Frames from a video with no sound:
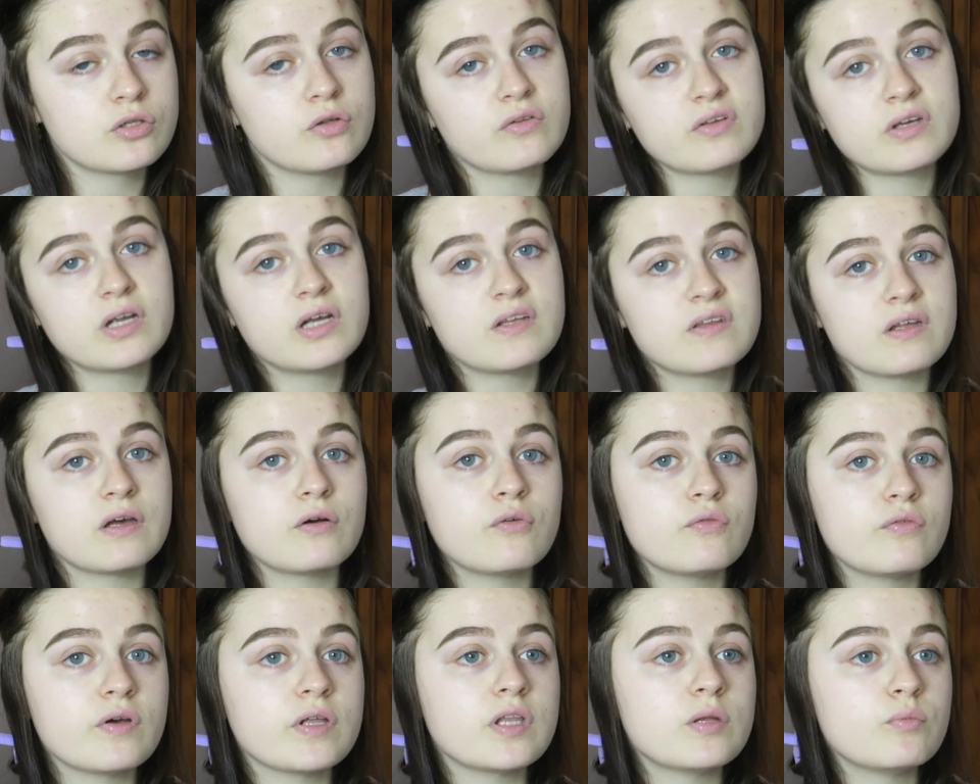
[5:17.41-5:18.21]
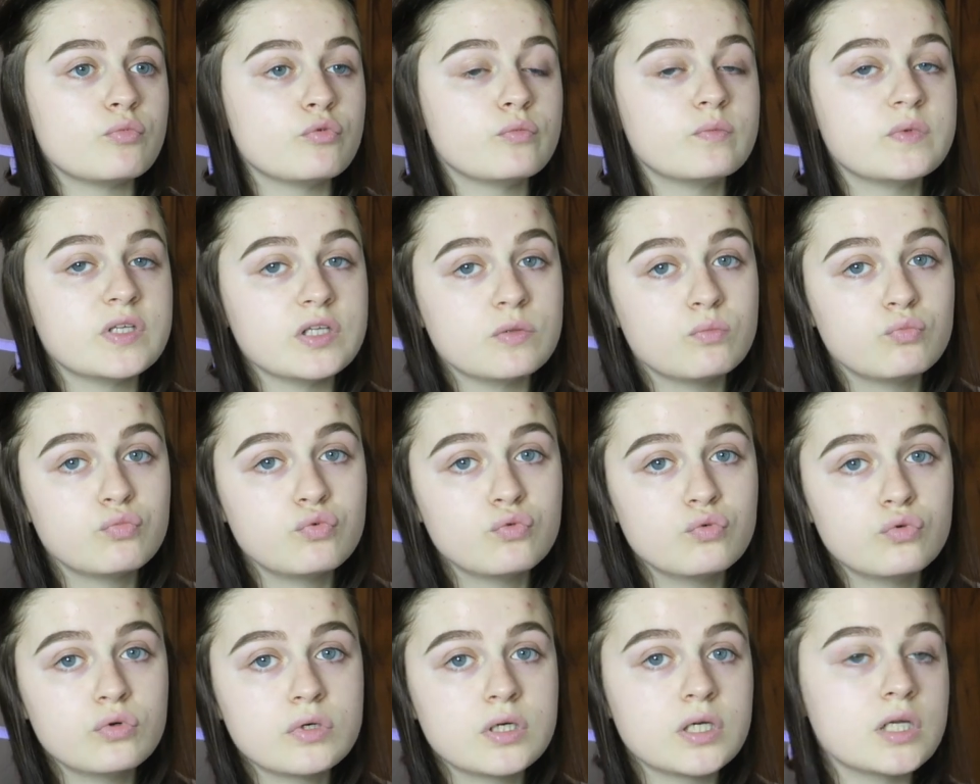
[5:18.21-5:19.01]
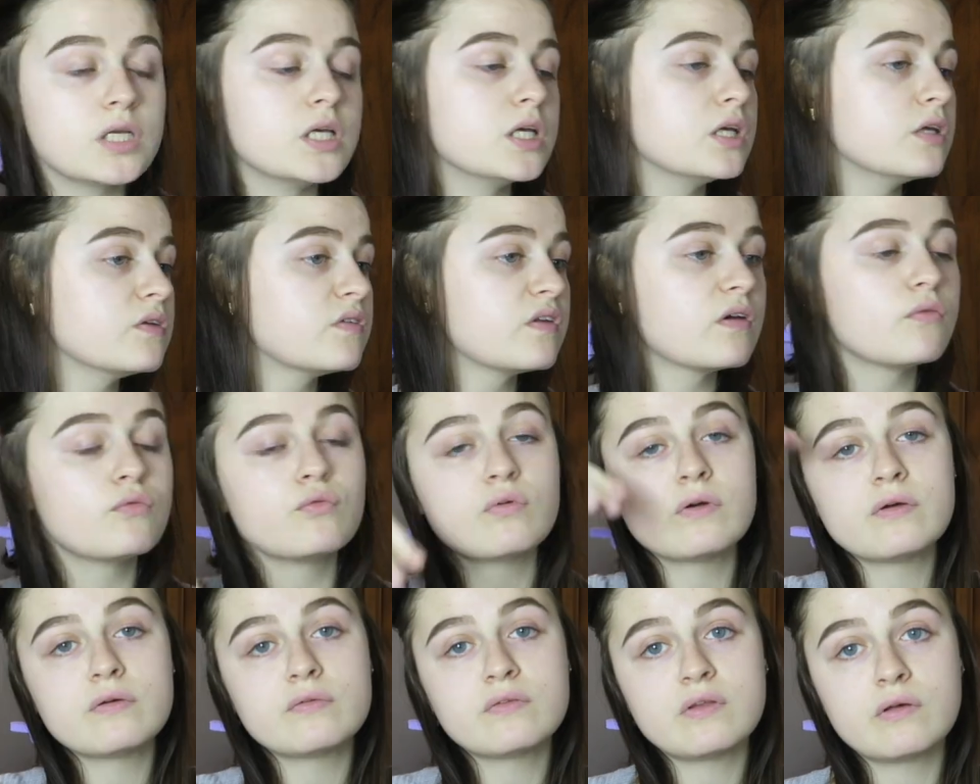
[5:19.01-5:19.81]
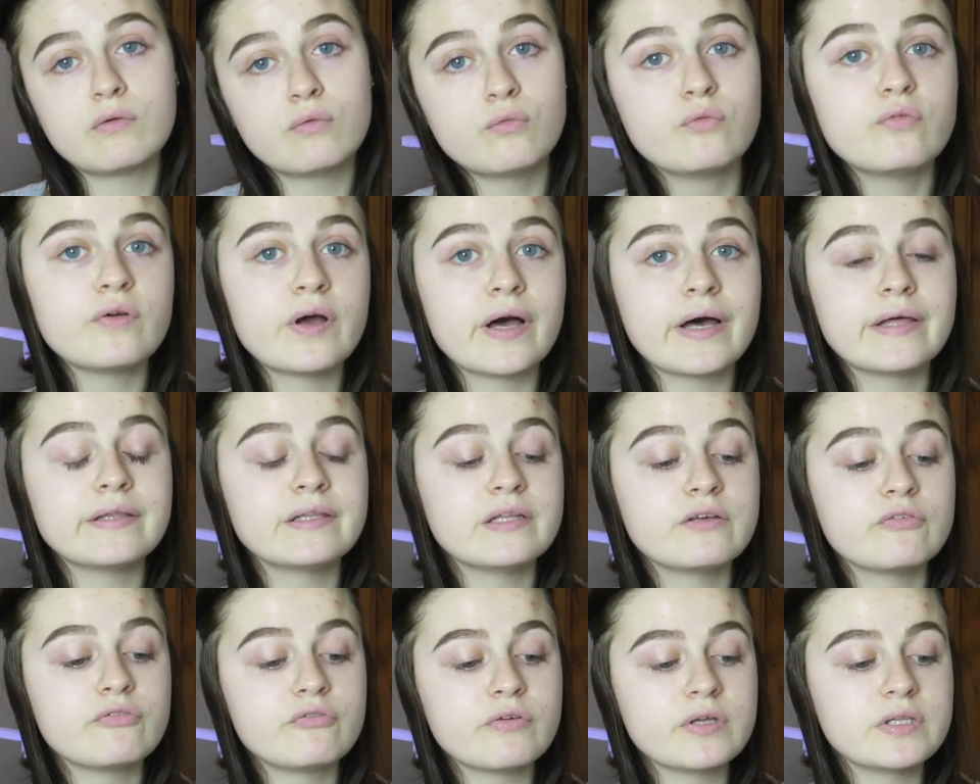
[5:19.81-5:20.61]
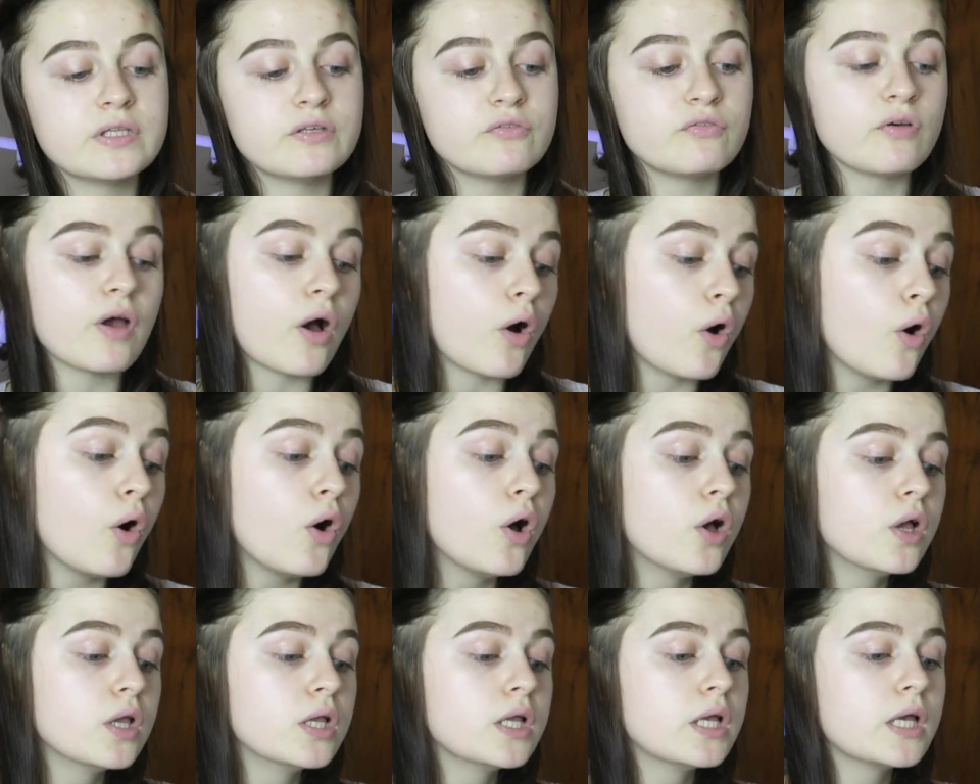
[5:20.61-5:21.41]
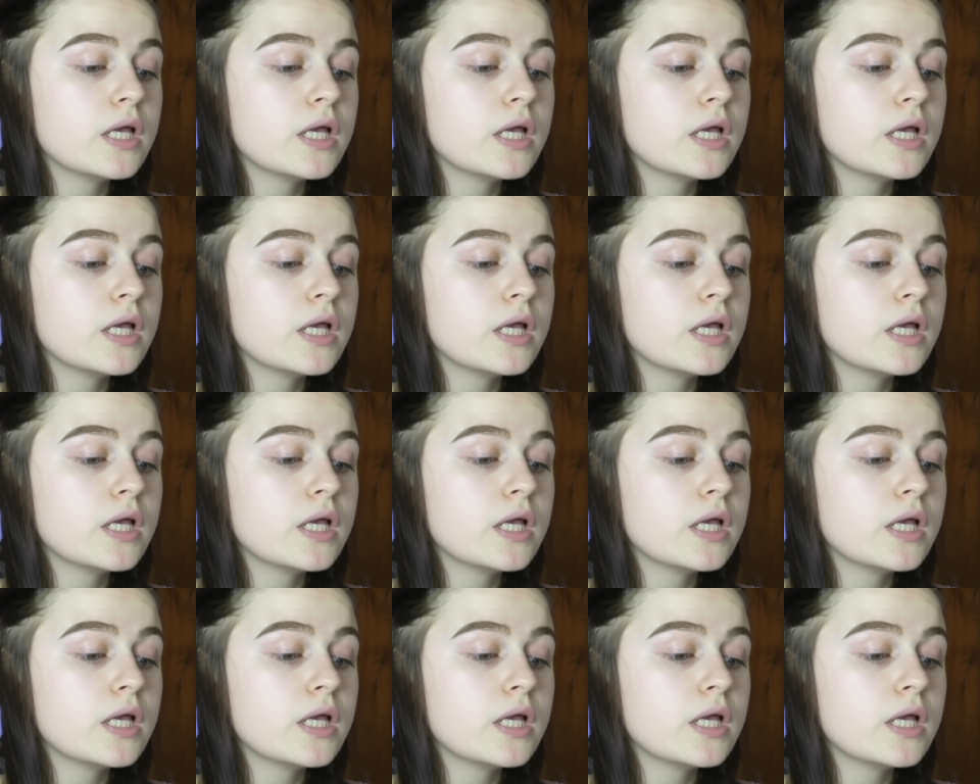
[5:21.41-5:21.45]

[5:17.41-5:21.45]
et Dans ce cas-là, ça va vous faire des plus petites boucles et ça, ça va vous faire un effet différent.